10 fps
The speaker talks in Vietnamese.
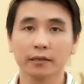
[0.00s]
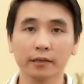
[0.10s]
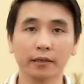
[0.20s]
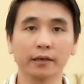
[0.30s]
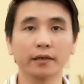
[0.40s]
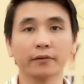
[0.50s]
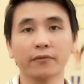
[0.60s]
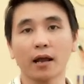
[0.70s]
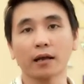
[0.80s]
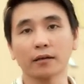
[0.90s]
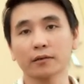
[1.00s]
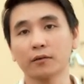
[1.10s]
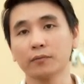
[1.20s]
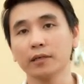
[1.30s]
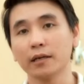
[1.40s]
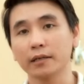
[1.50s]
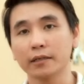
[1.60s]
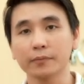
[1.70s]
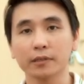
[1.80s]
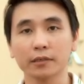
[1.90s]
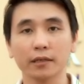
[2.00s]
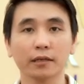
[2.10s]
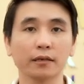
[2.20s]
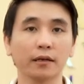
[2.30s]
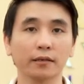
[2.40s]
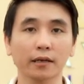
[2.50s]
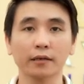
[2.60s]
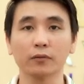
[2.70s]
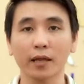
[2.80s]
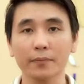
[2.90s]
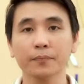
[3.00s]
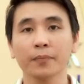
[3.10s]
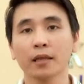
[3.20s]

thiên nhiên lên vàng cũng như là lên chất liệu thép.